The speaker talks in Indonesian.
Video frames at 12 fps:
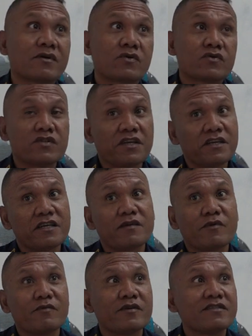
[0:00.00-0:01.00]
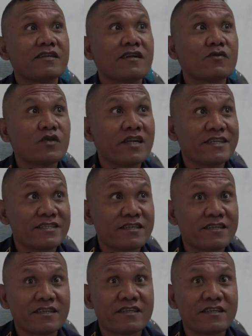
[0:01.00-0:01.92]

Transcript: Cross ne iya mas besir la utiliza